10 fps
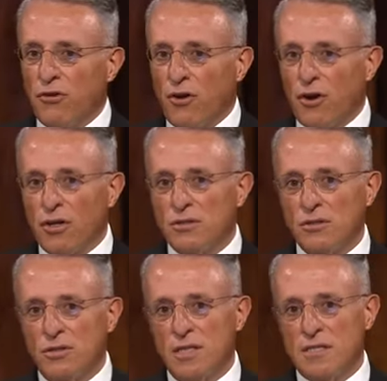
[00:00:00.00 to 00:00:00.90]
como
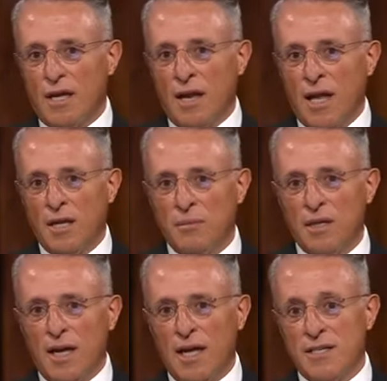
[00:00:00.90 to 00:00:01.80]
estar firmes
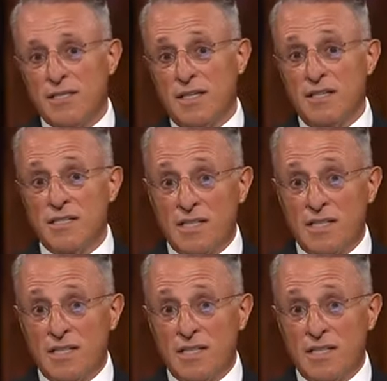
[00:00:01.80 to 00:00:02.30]
no Senhor.